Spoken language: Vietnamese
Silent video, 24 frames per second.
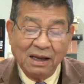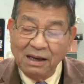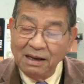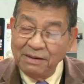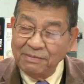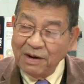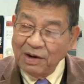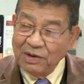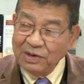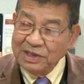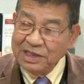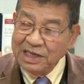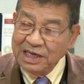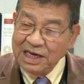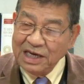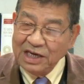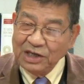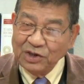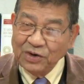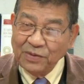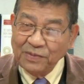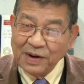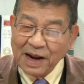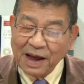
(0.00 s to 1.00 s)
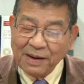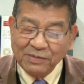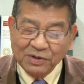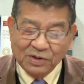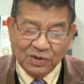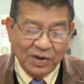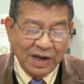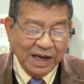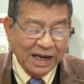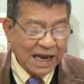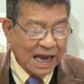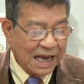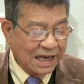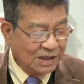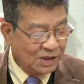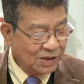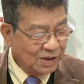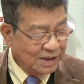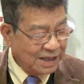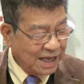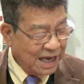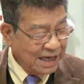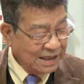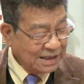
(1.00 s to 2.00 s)
Báo chí chụp lại một số hình ảnh
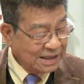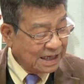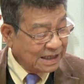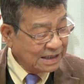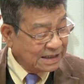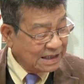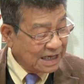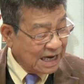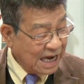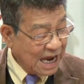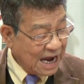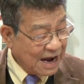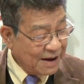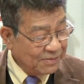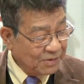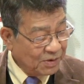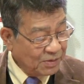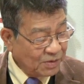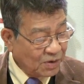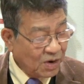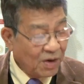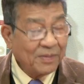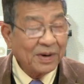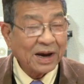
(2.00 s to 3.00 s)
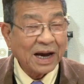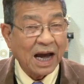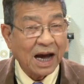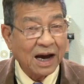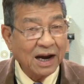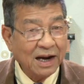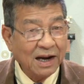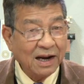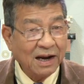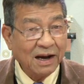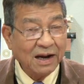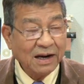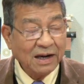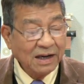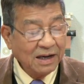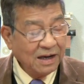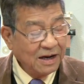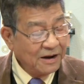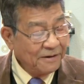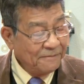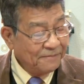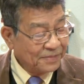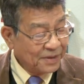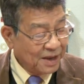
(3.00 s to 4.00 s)
cho thấy rằng trẻ em lúc đó và cả người lớn
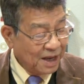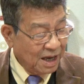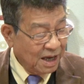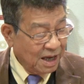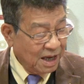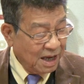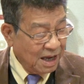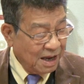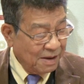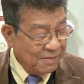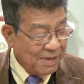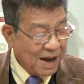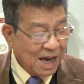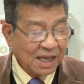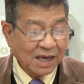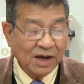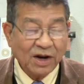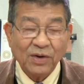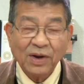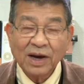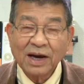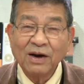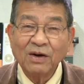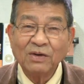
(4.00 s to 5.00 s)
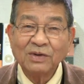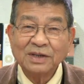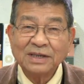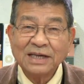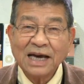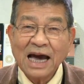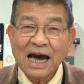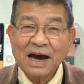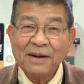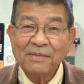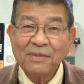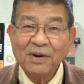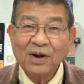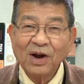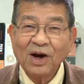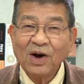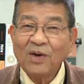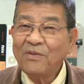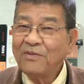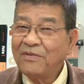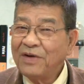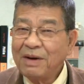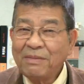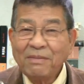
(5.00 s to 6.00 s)
nữa mang những loại khẩu trang mà nó
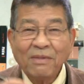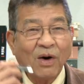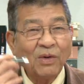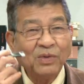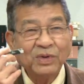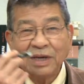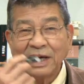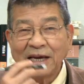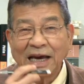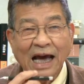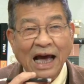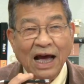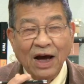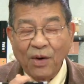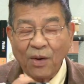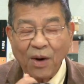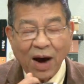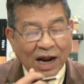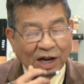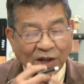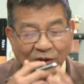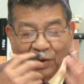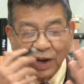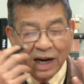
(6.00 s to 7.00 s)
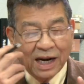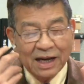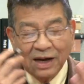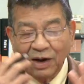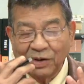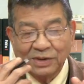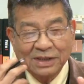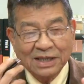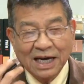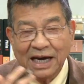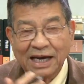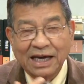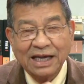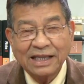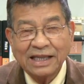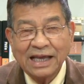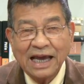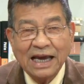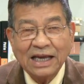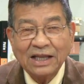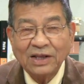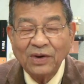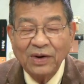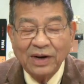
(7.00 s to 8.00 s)
không vẽ màu gì cả, hoàn toàn là khẩu trang y
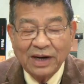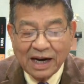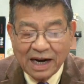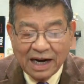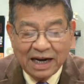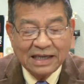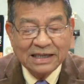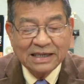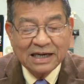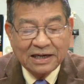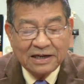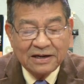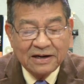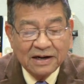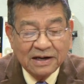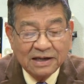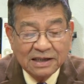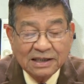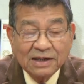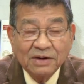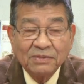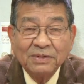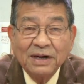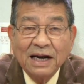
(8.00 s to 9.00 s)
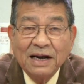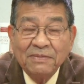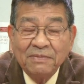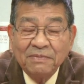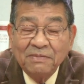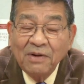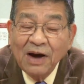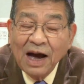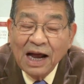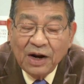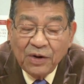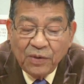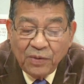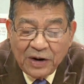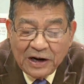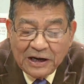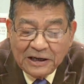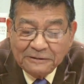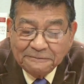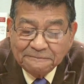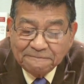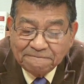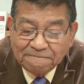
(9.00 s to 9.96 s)
tế thôi để đi ra đường trong đêm Halloween.